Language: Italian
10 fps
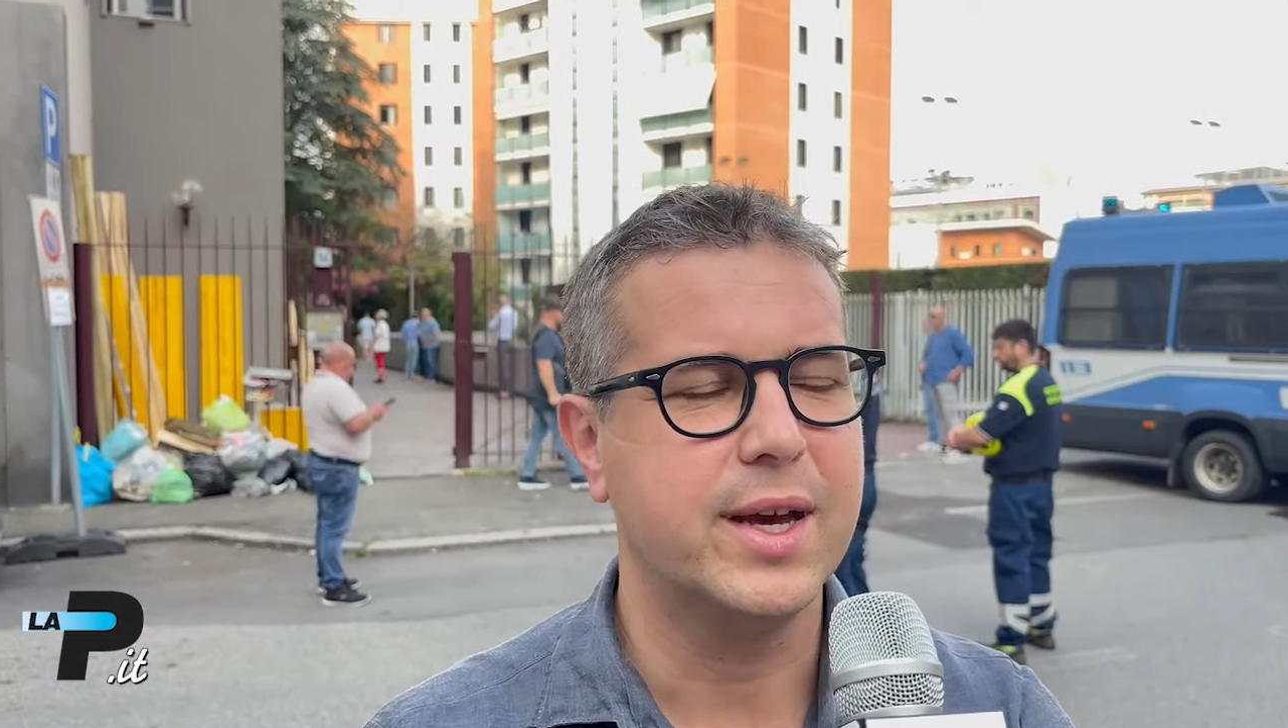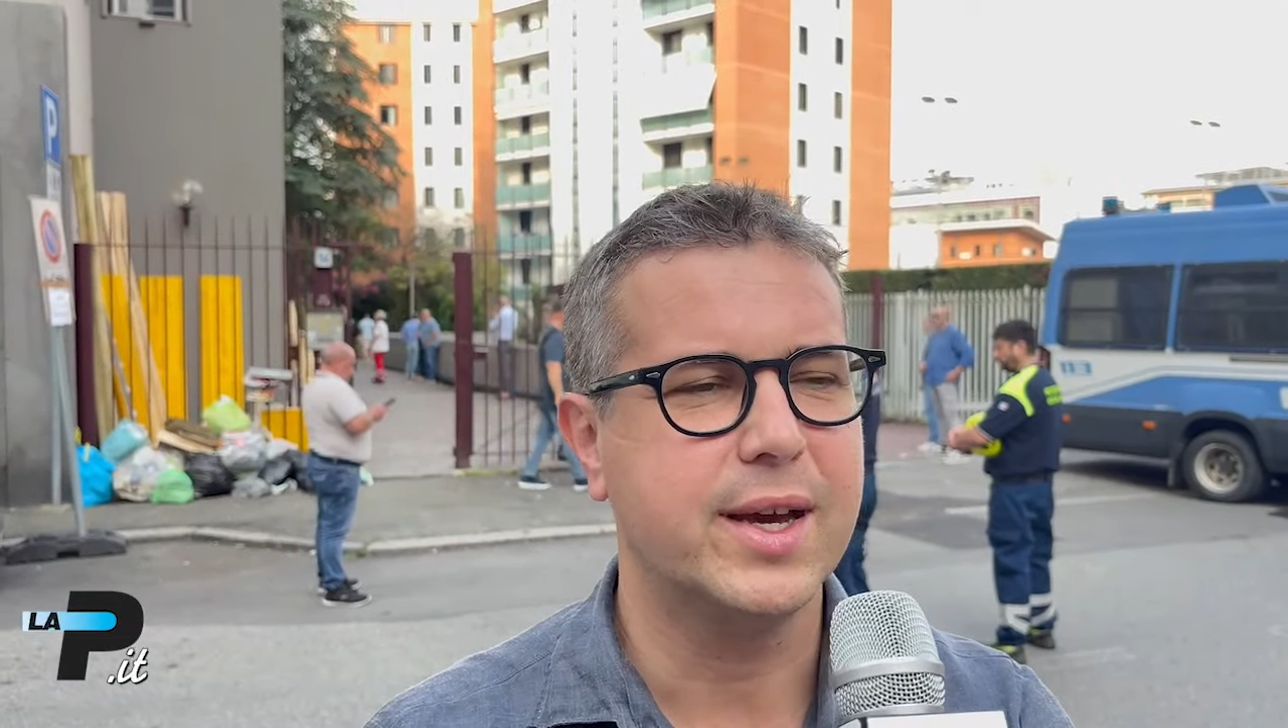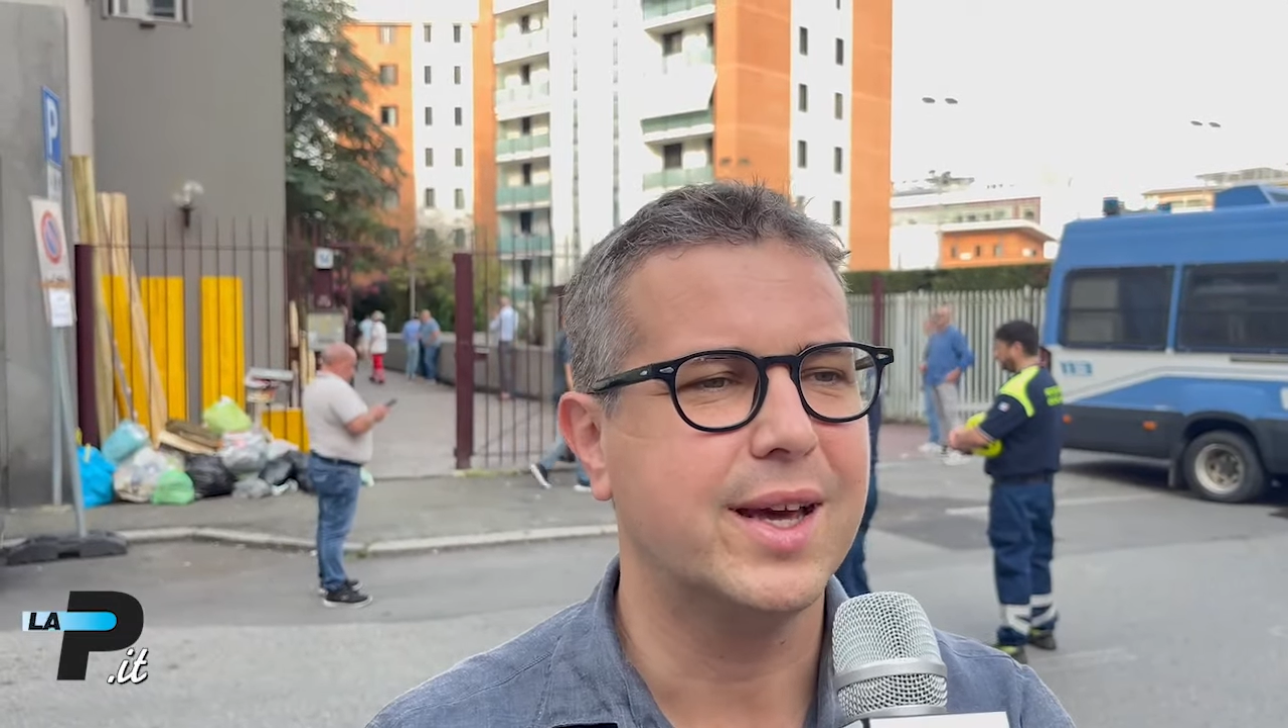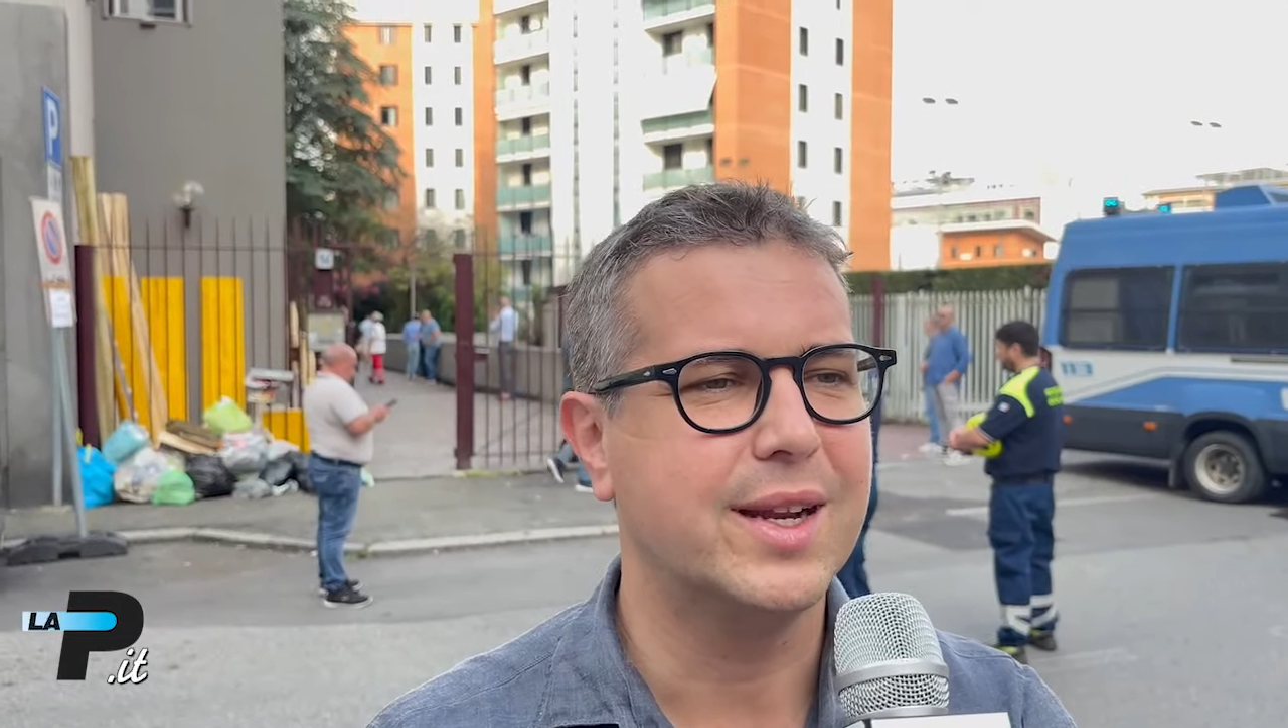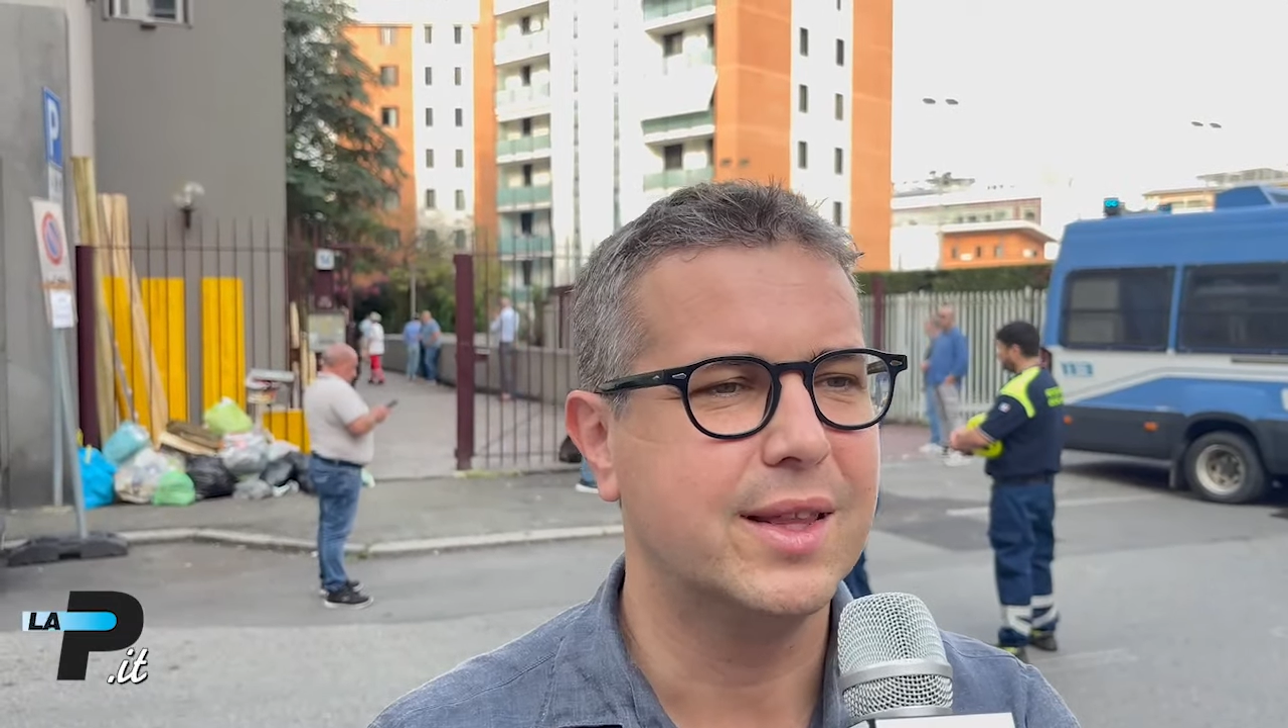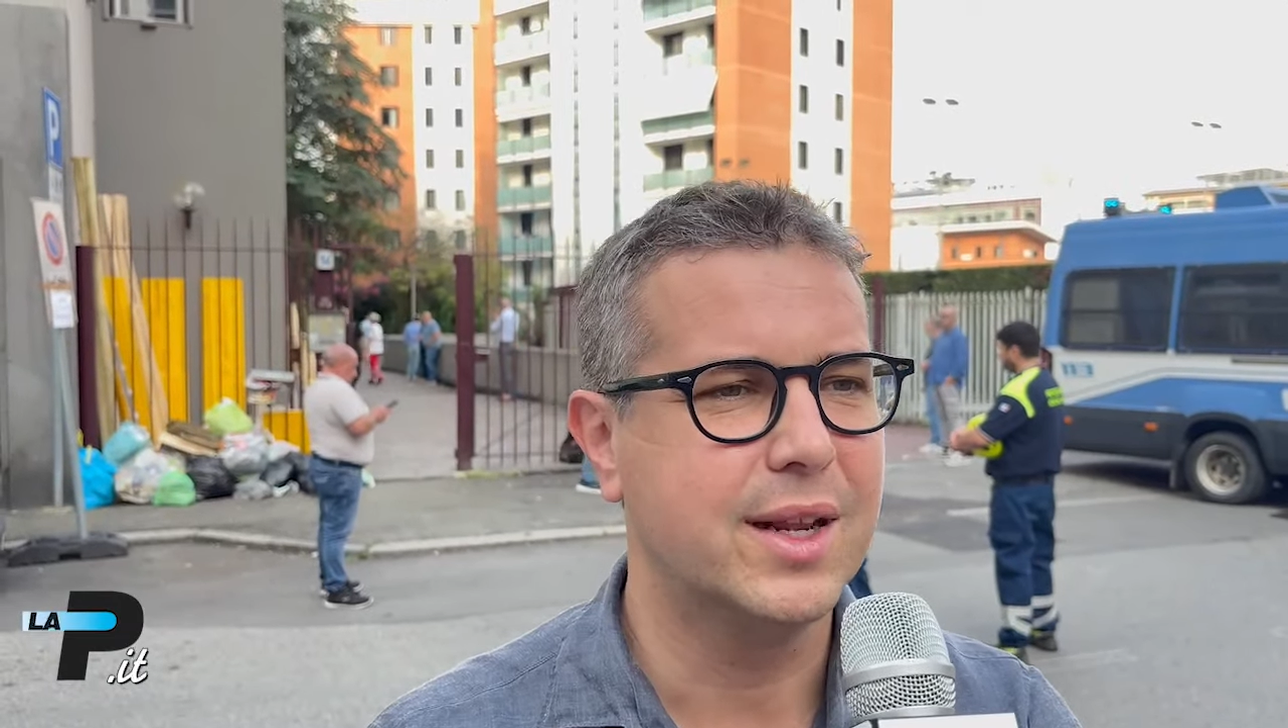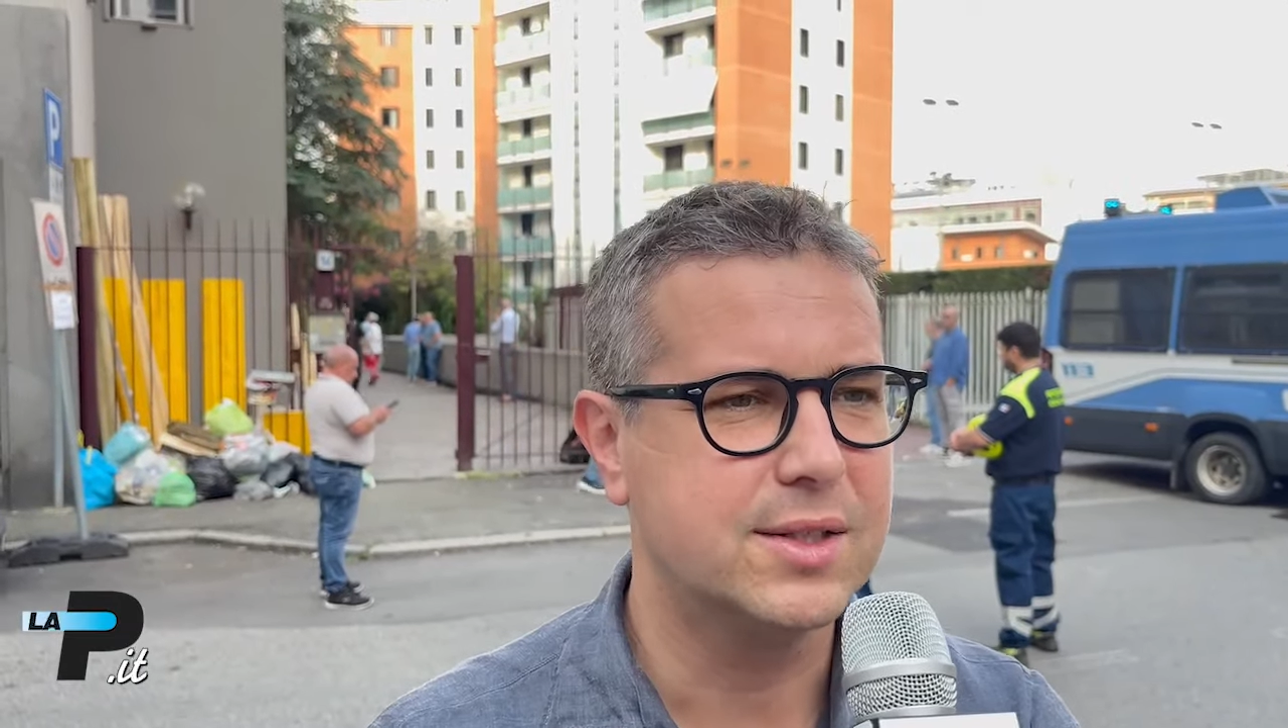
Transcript: a garantire